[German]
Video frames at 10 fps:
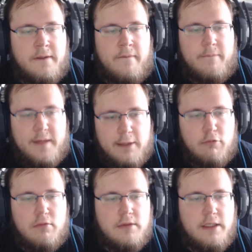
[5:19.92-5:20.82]

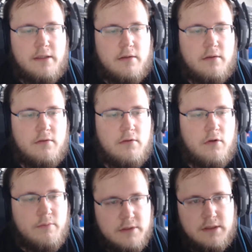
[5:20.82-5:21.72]
Nego der
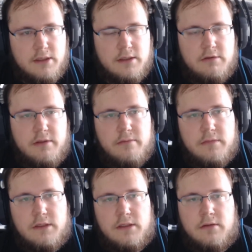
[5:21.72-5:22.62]
Hobbits
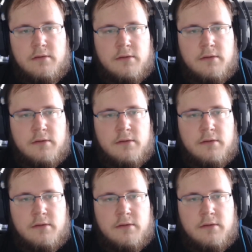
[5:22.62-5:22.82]
gestreamt,